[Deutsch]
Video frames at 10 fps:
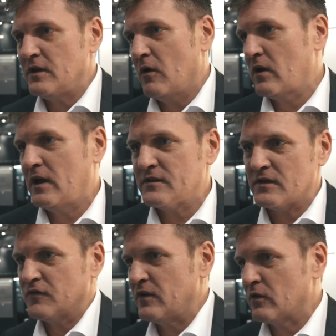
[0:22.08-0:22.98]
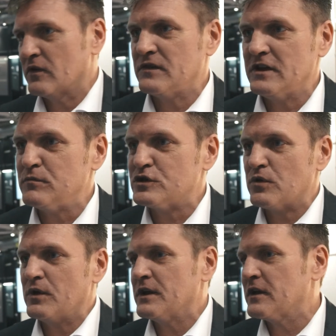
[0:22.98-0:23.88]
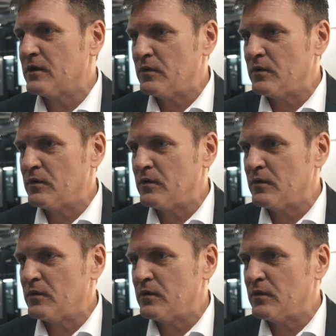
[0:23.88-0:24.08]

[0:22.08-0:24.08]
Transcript: die auch gleichzeitig vielleicht auch das Licht mit steuern kann